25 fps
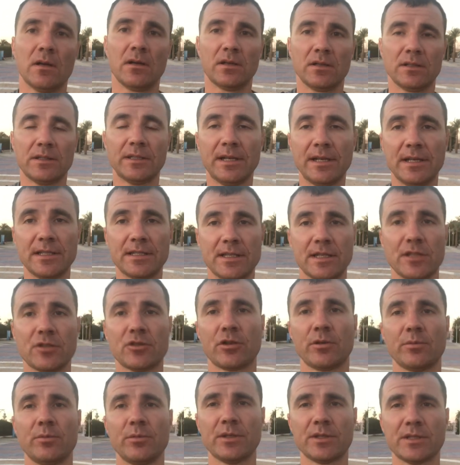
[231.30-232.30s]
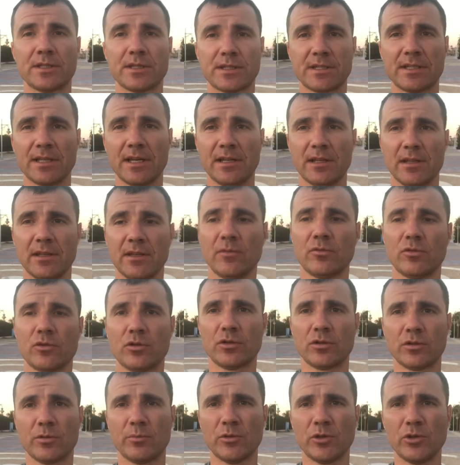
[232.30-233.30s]
Третья особенность цены.
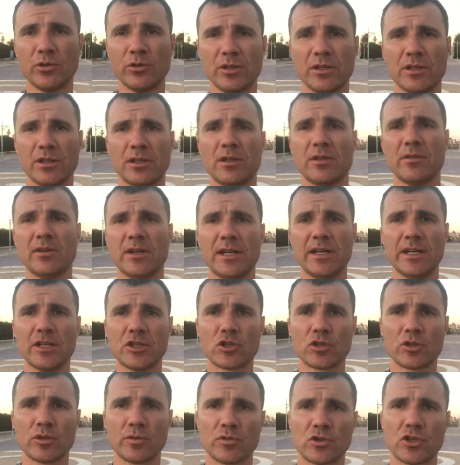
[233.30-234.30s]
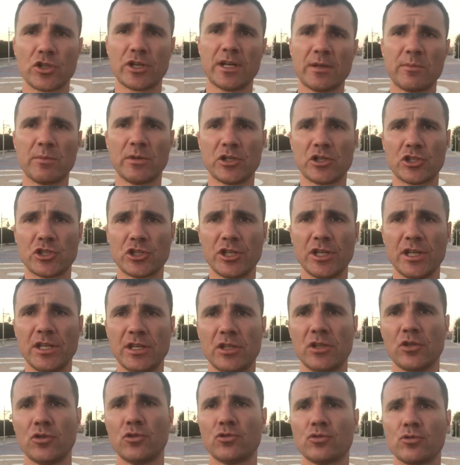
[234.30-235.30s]
Вот многие говорят, что в
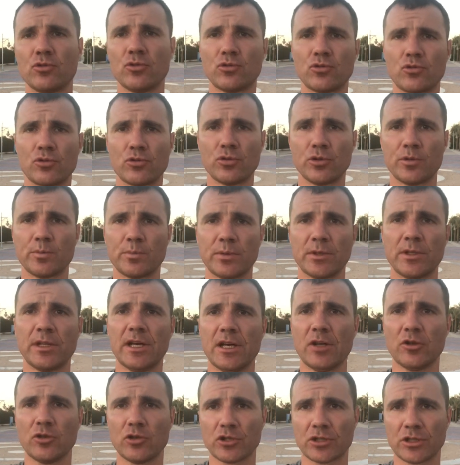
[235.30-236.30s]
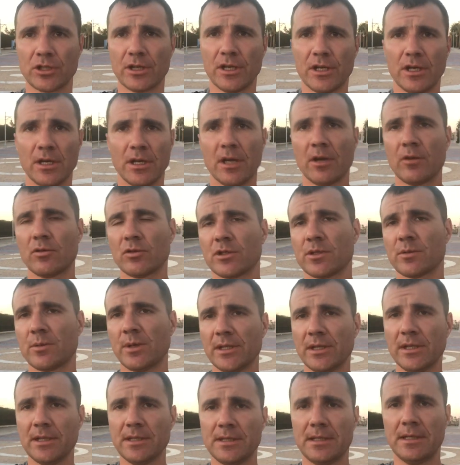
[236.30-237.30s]
Шарм-эль-Шейхе чуть-чуть подороже. Вот
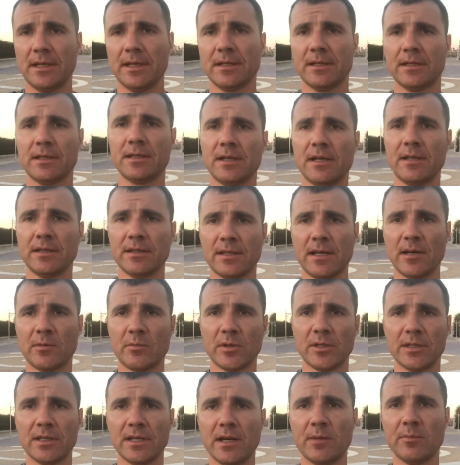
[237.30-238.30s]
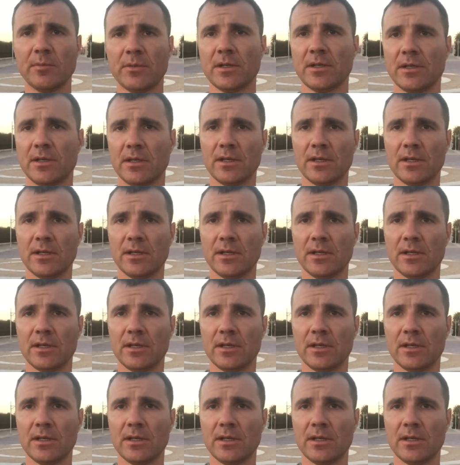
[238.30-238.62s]
смотрите, я отдыхал там и там.